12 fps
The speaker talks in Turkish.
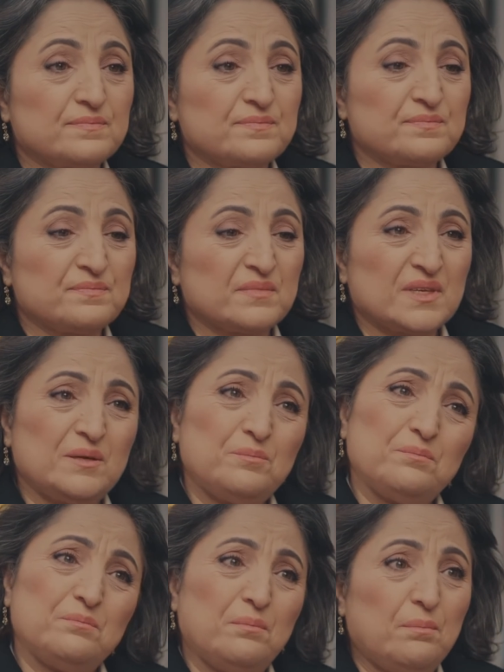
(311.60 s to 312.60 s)
Ha? E,
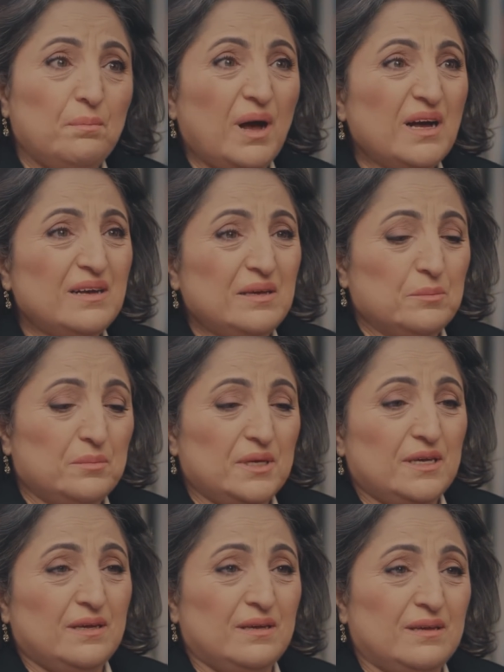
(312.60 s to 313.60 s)
bakayım bir.